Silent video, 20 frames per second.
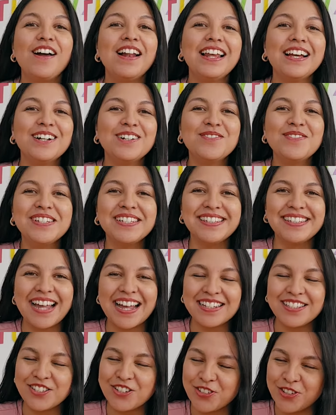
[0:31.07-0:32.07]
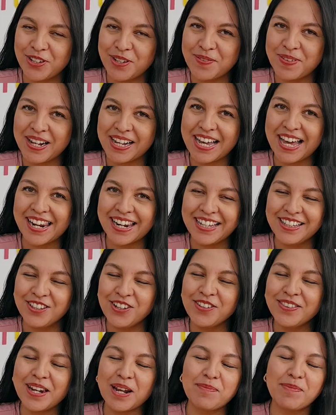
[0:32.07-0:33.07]
Hola, ¿cómo estás? Yo soy Jimena
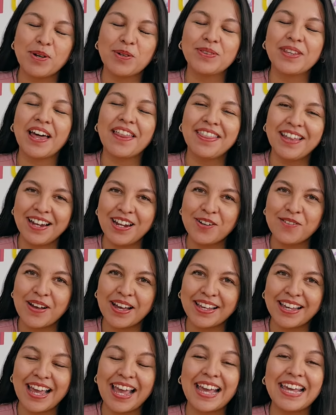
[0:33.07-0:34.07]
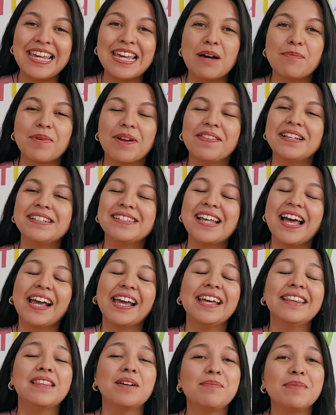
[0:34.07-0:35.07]
Carreto, terapeuta de lenguaje y
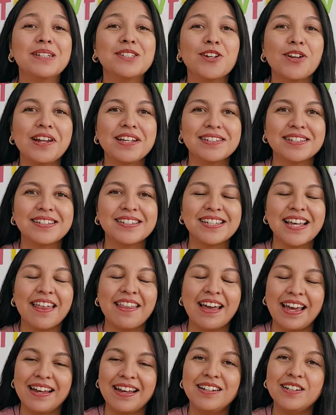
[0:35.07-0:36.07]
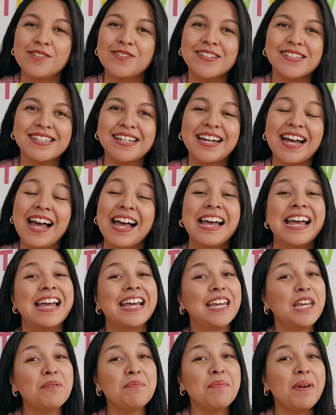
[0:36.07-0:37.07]
aprendizaje. También soy licenciada en lingüística
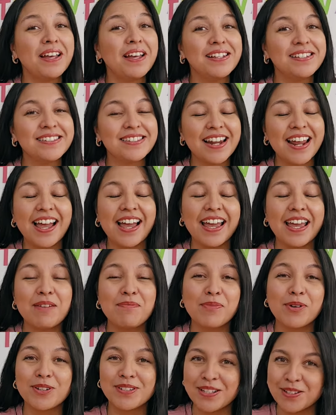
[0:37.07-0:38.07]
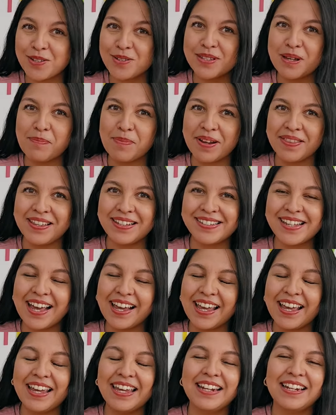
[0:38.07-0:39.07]
y maestra en procesos de
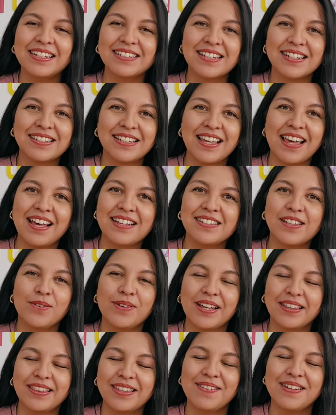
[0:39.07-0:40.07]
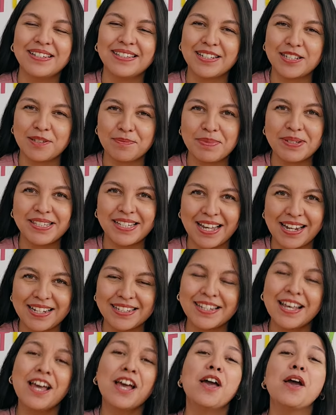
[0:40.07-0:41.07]
aprendizaje y necesidades educativas
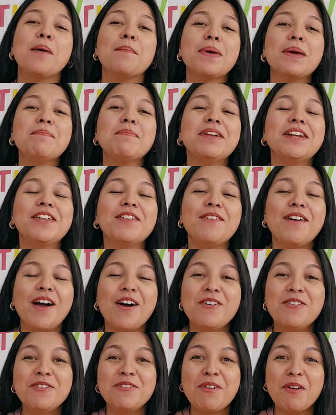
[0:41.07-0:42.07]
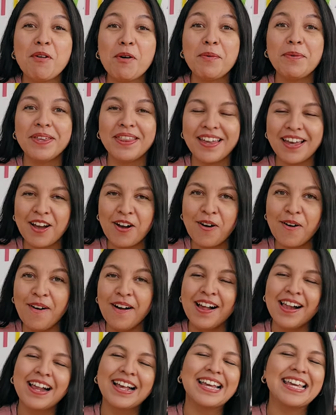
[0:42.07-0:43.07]
especiales. Bienvenido a un nuevo
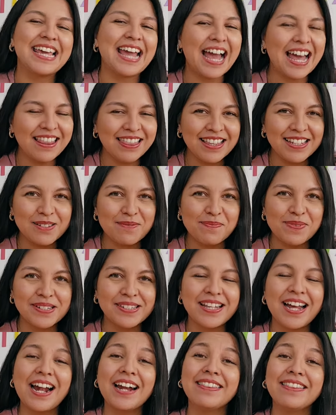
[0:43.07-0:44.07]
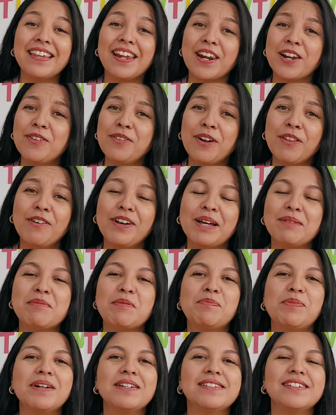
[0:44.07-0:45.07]
video y antes de empezar te recuerdo que me
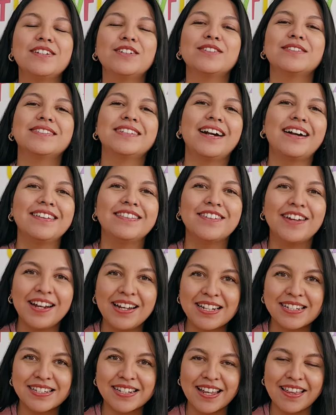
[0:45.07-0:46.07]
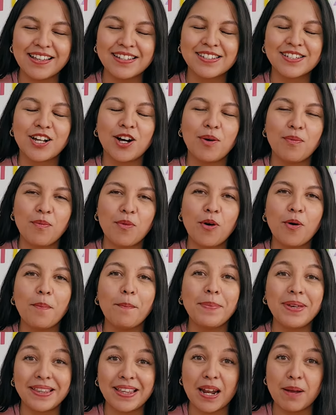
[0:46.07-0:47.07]
puedes encontrar en todas las redes como
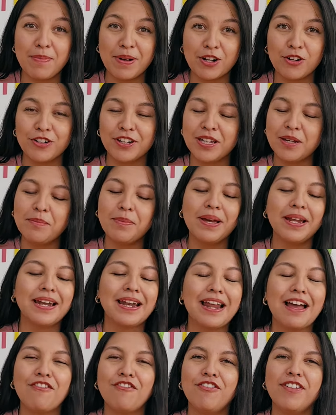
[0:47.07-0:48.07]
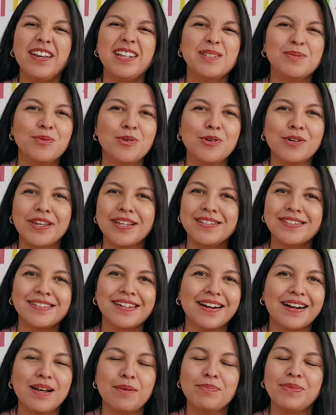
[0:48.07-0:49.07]
Mi Terapia con Jimena, Facebook,
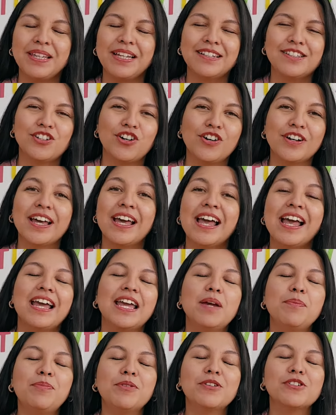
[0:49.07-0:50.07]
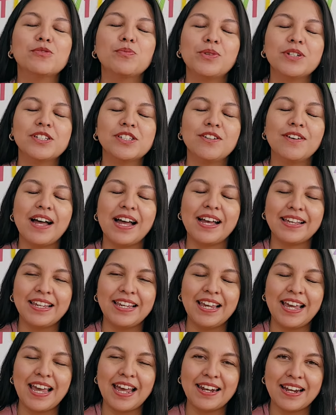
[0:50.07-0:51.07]
Instagram, TikTok y por supuesto
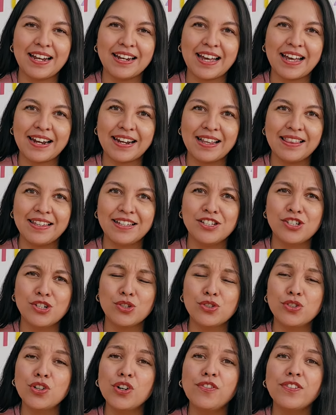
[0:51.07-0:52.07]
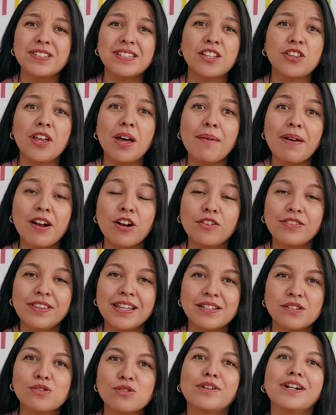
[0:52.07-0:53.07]
aquí en el canal de YouTube. Si todavía no te
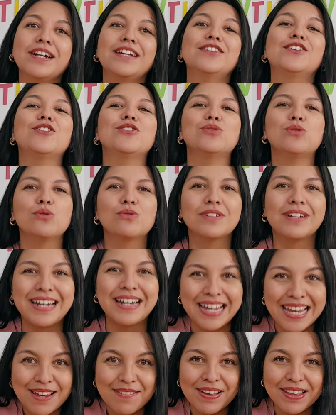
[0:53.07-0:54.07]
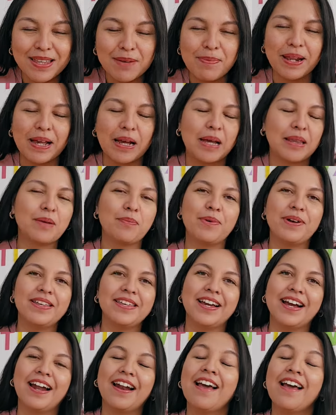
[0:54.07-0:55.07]
has suscrito, suscríbete para que te puedan
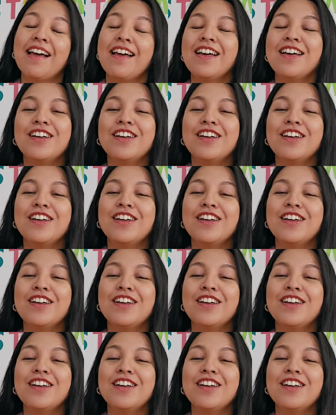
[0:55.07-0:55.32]
llegar